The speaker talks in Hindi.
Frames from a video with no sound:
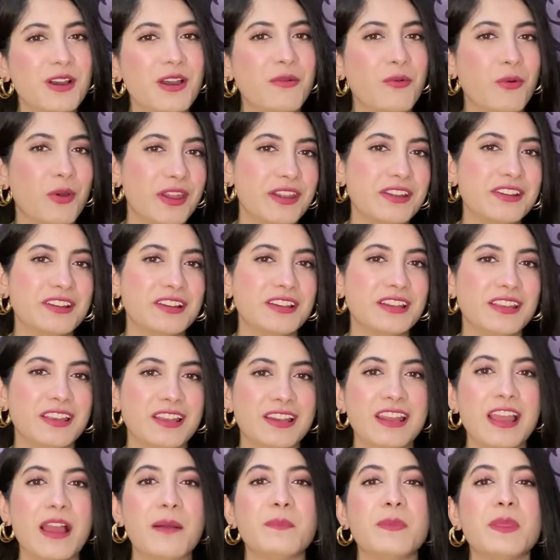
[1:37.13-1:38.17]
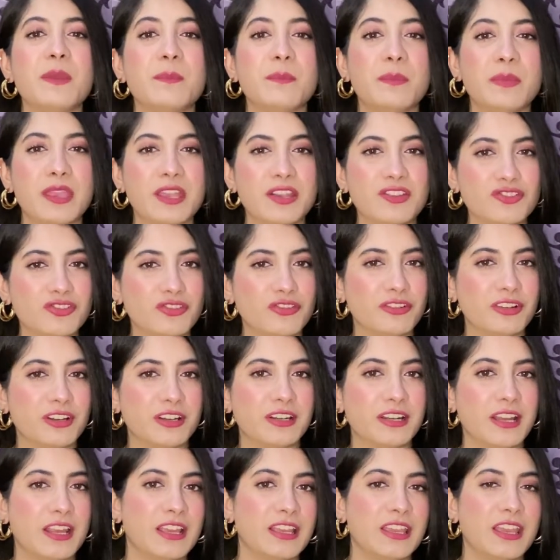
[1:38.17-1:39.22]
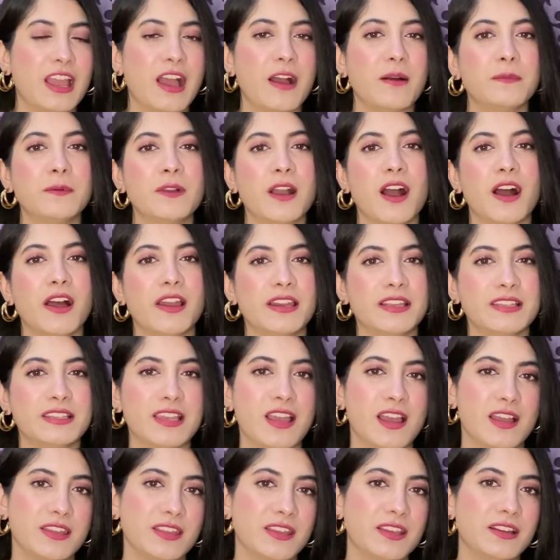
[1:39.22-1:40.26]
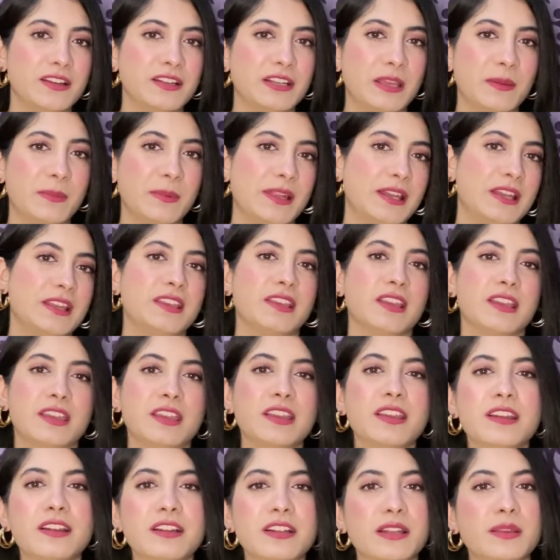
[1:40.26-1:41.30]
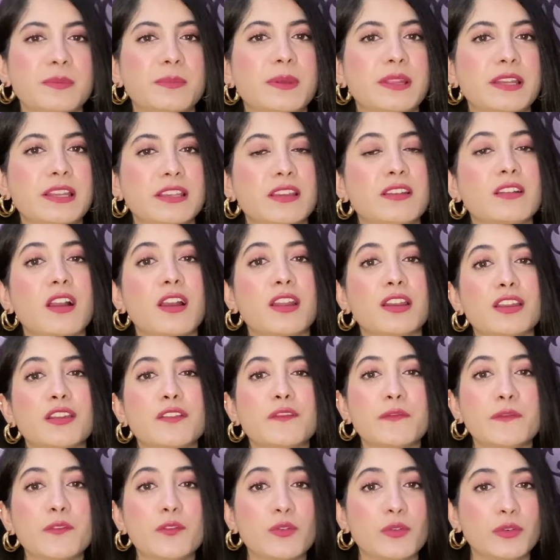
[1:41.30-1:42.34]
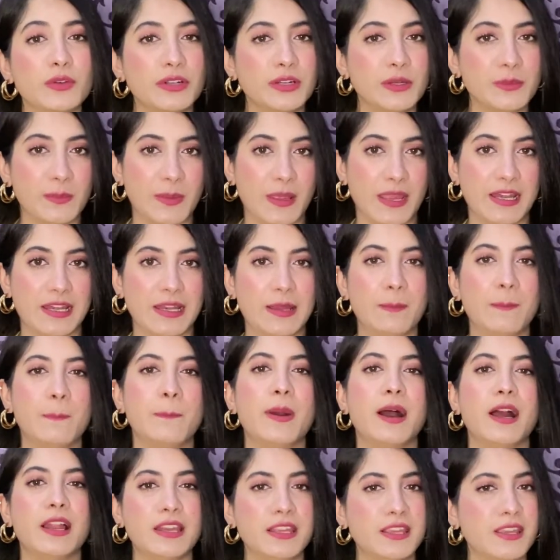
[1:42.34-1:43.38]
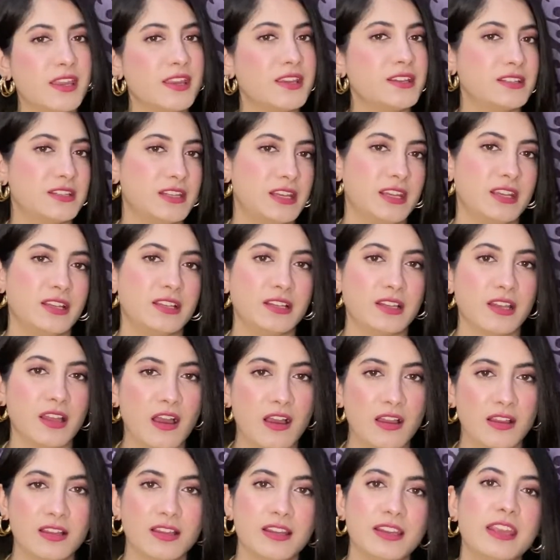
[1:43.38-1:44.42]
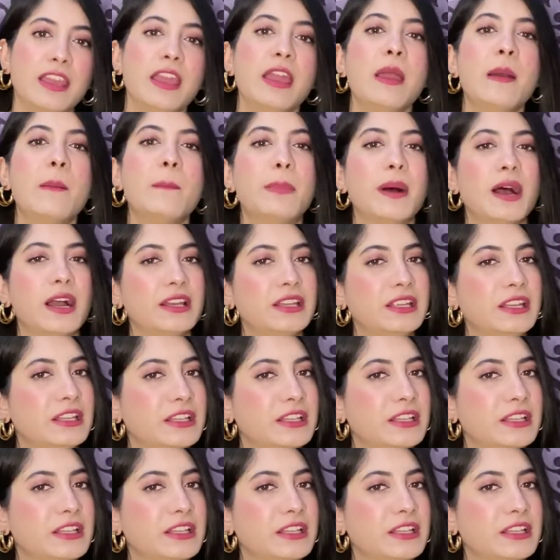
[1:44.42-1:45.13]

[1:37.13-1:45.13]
अवॉइड करने के लिए आपने मेक श्योर sure करना है कि आप खाने से आधे घंटे पहले या एक घंटे पहले या खाने के फ़ौरन पहले पानी का इंटेक ना करें पानी